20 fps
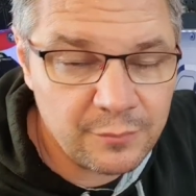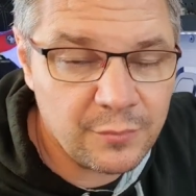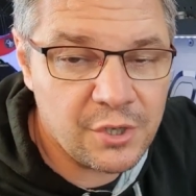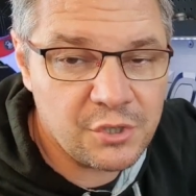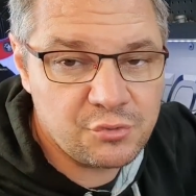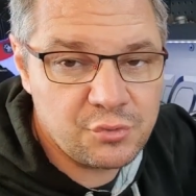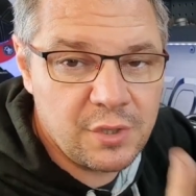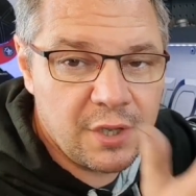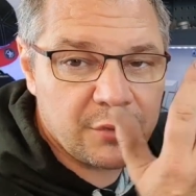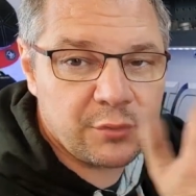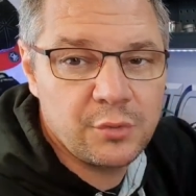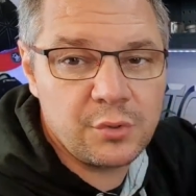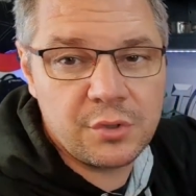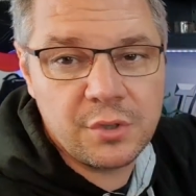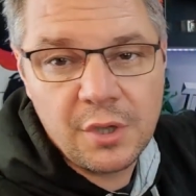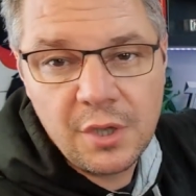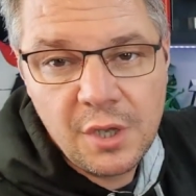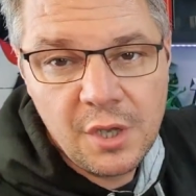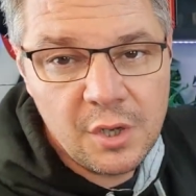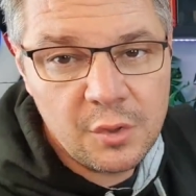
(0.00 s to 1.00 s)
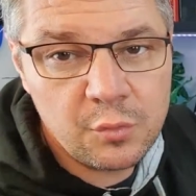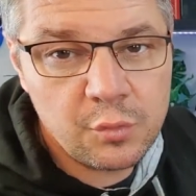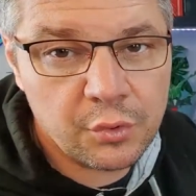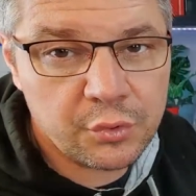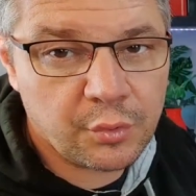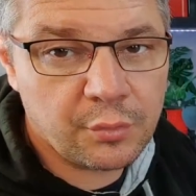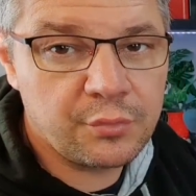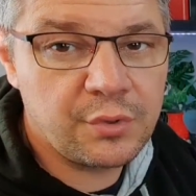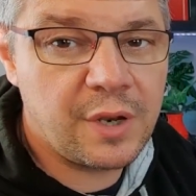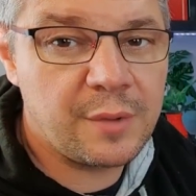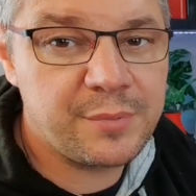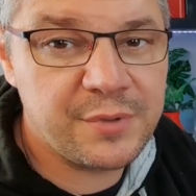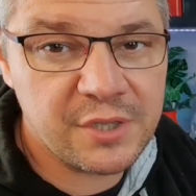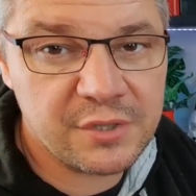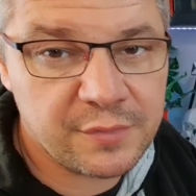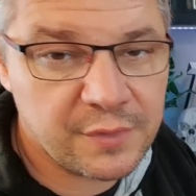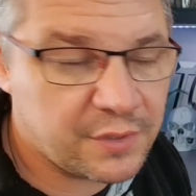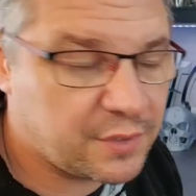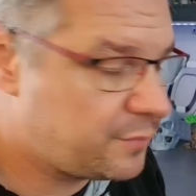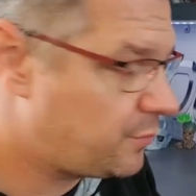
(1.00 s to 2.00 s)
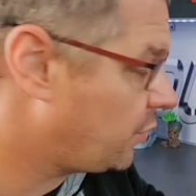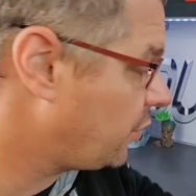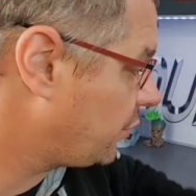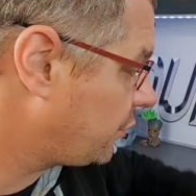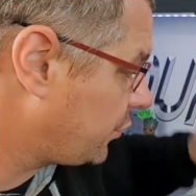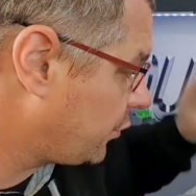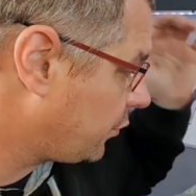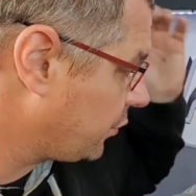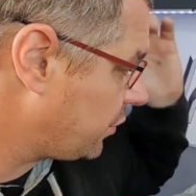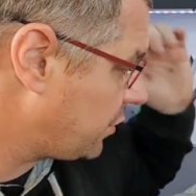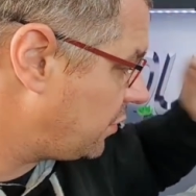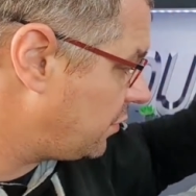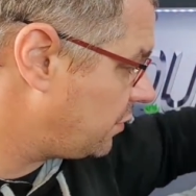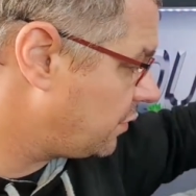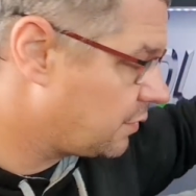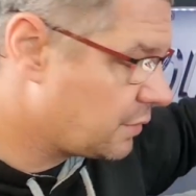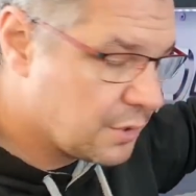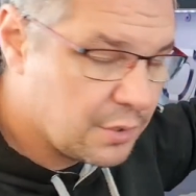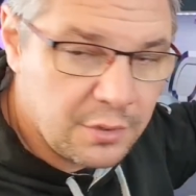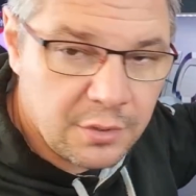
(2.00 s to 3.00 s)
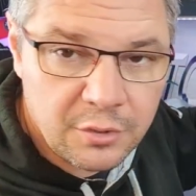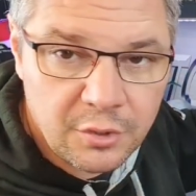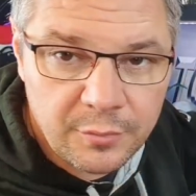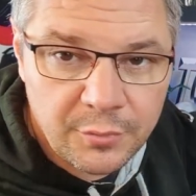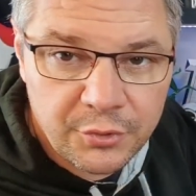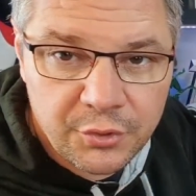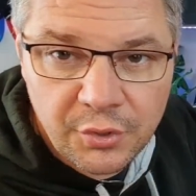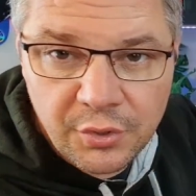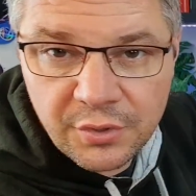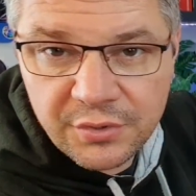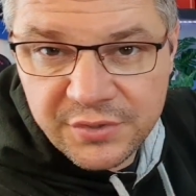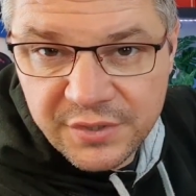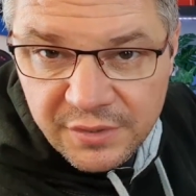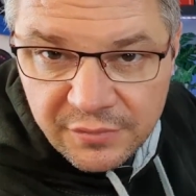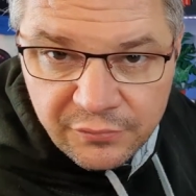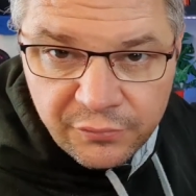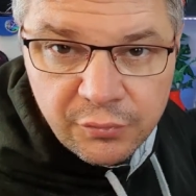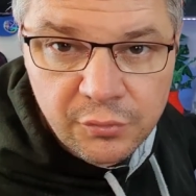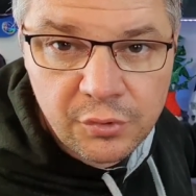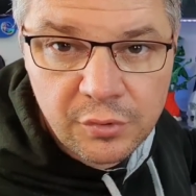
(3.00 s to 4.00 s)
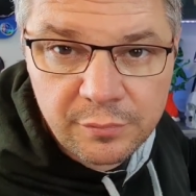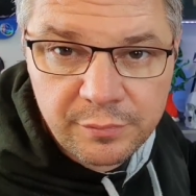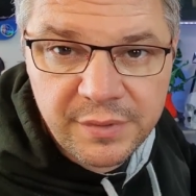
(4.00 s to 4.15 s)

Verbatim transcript: Moi, je voulais un truc où on trouve de la pièce facilement, donc le moteur, c'est full